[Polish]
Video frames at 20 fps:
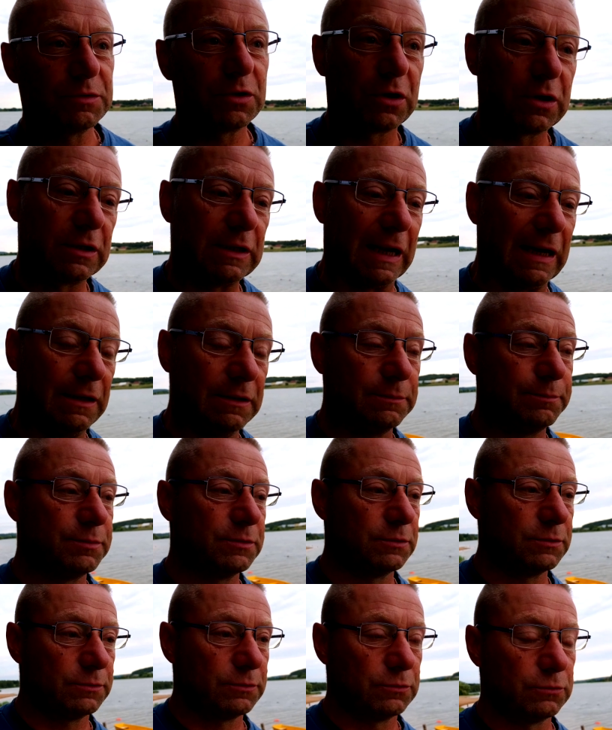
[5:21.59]
trochę dalej,
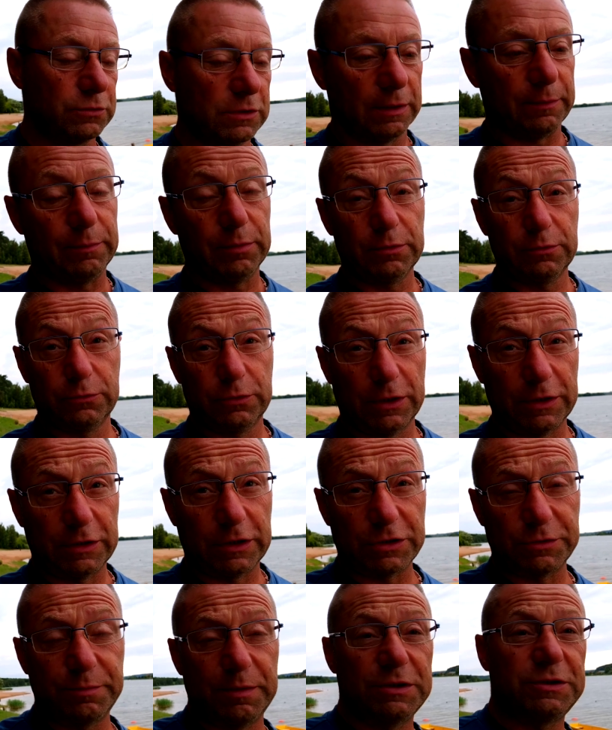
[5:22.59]
tutaj, bo tutaj
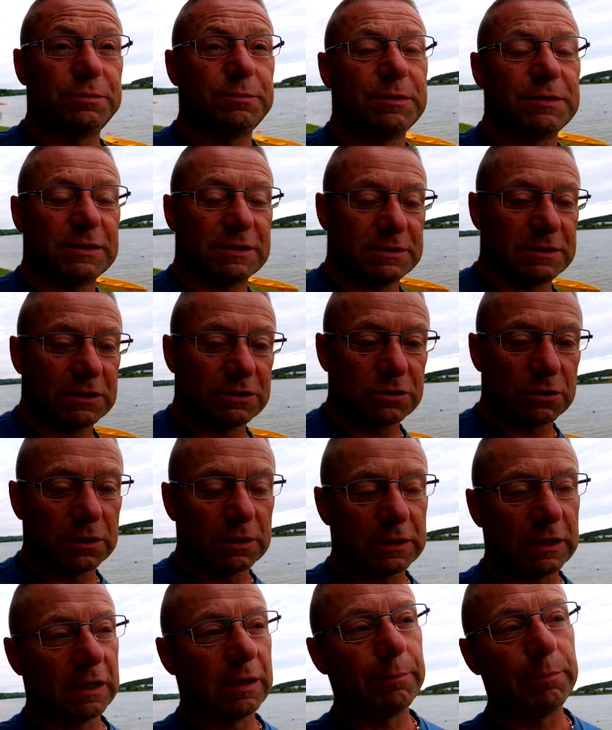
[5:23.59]
też mieliśmy zaznaczone
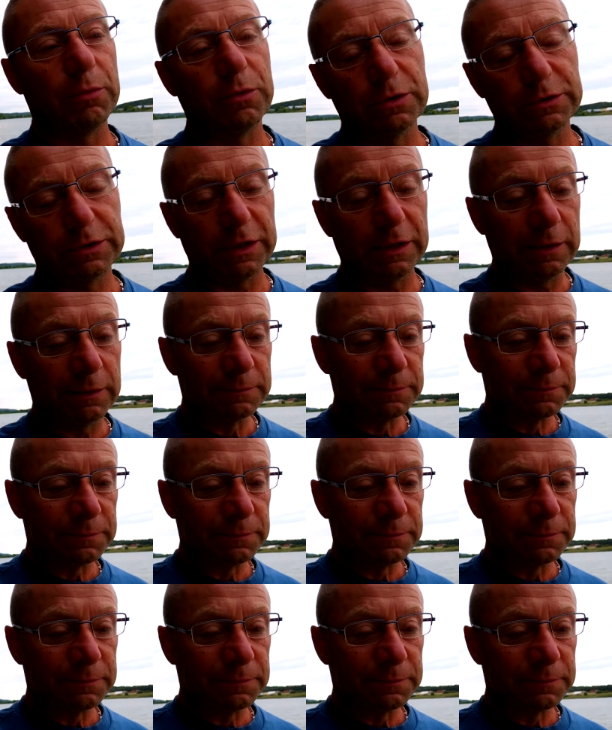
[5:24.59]
takie punkty